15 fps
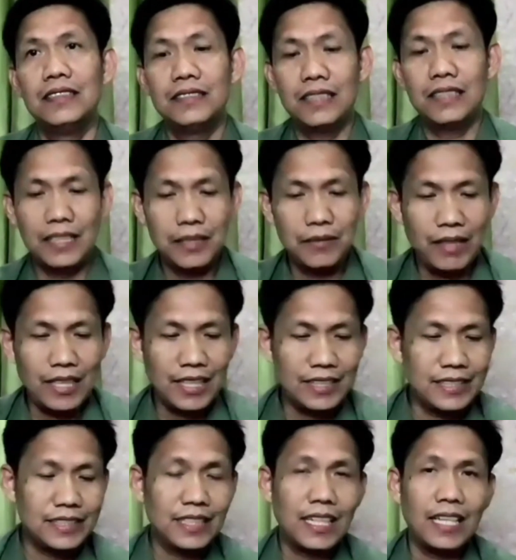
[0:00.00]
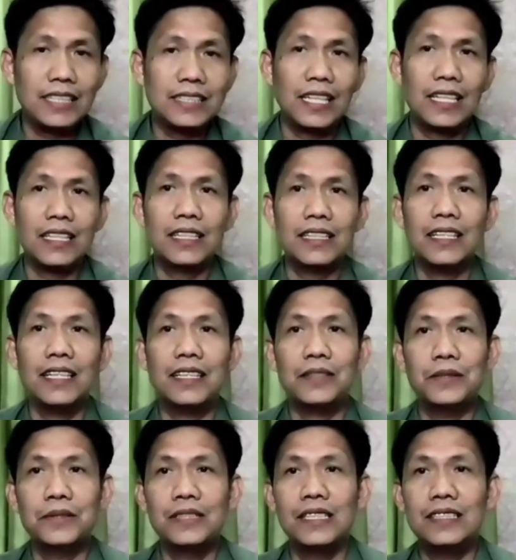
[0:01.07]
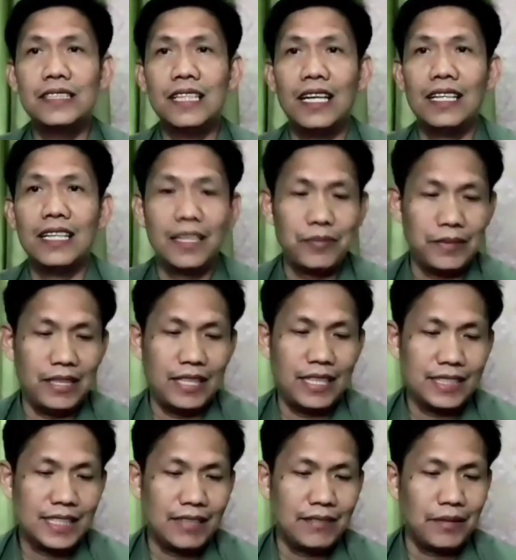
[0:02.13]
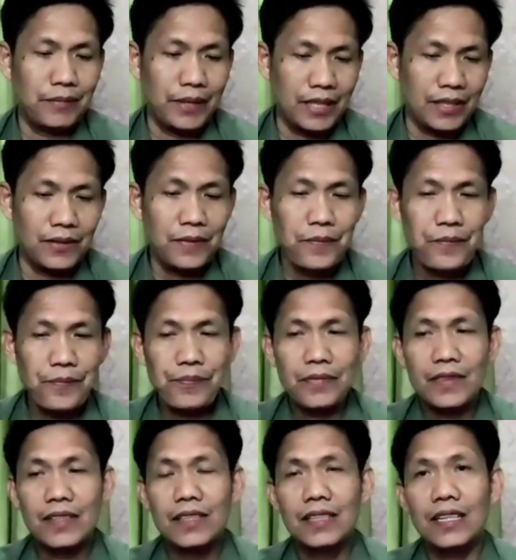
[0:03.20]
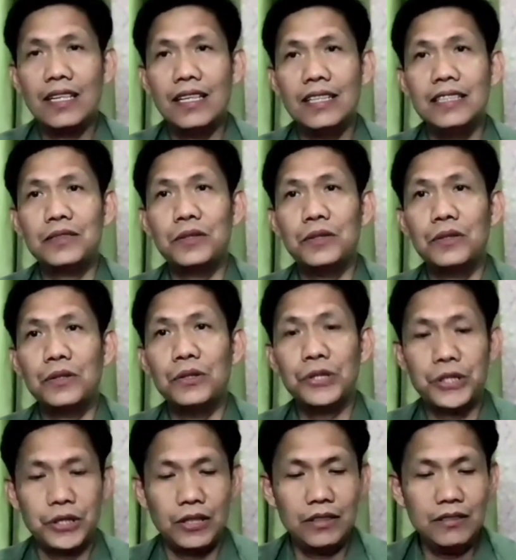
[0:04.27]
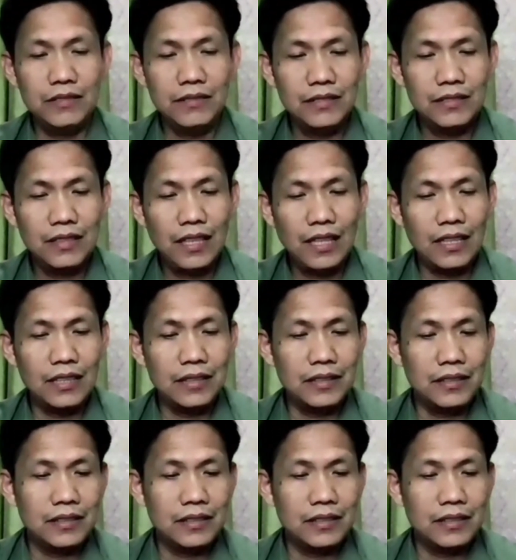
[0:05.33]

naniwala din sa kay Sara na kunin si Hagar bilang asawa. Pero uh, in conclusion, ang